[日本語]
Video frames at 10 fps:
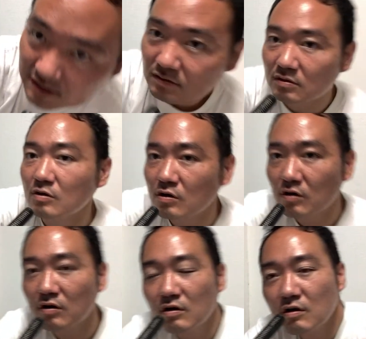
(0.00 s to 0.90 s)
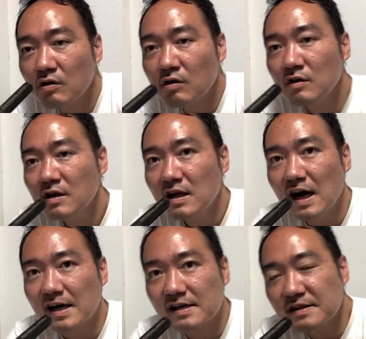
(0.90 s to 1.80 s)
のー、
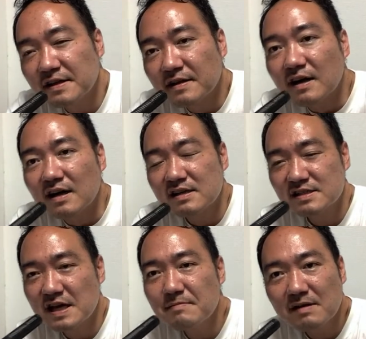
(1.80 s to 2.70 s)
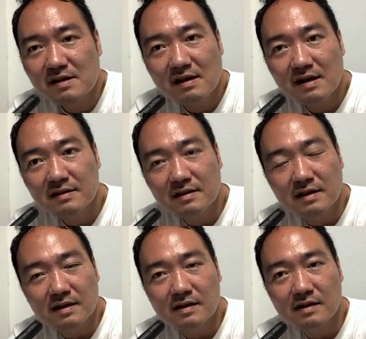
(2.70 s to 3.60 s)
上げてたあれ裁判があっ
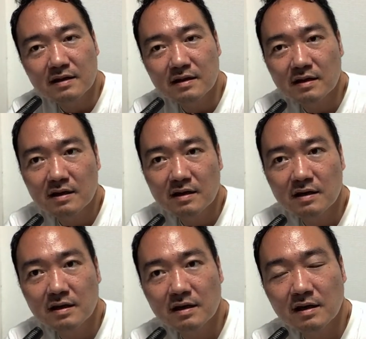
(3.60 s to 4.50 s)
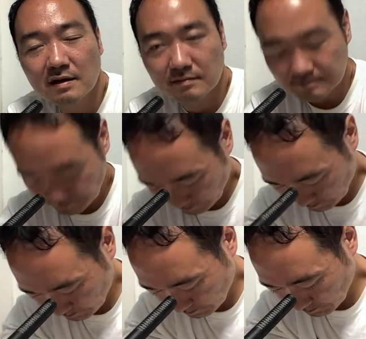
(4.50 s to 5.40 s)
て、
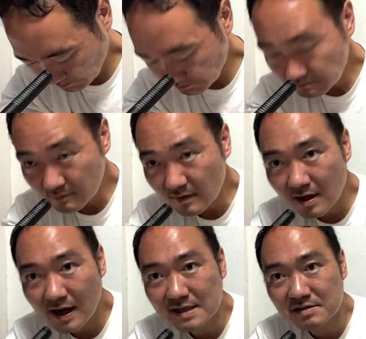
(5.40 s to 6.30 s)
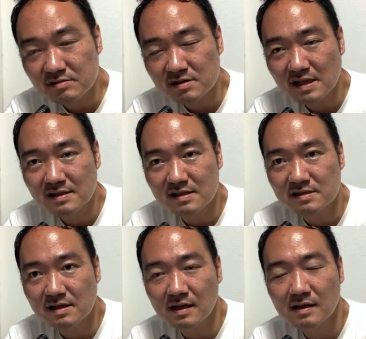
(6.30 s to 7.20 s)
えー、敗訴したんです
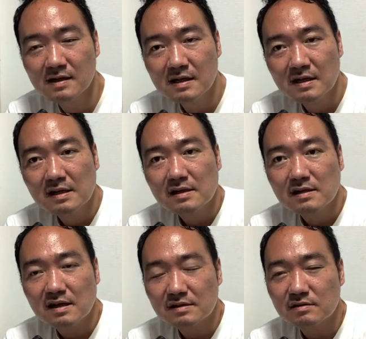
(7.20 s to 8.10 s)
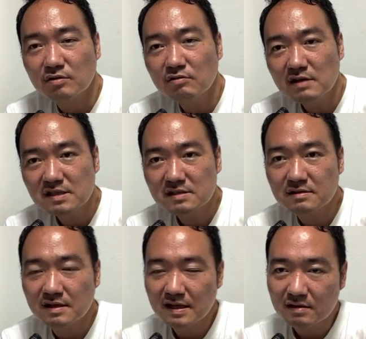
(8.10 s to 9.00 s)
があの童話地区
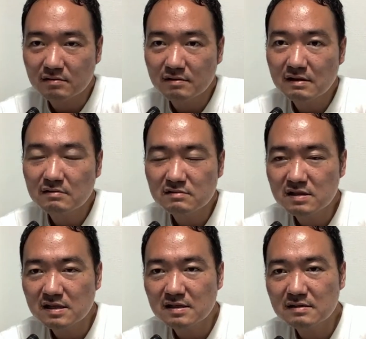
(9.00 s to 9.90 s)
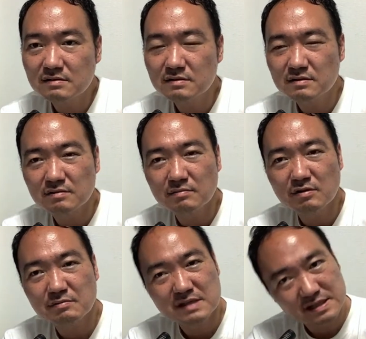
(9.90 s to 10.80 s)
ねこれは大阪に来ると
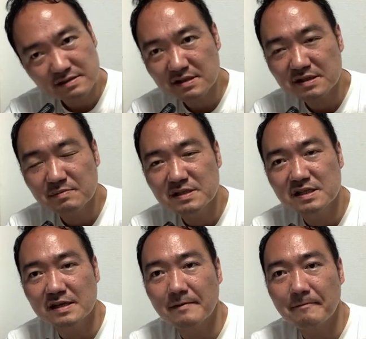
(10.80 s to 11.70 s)
もうめちゃくちゃ厳しい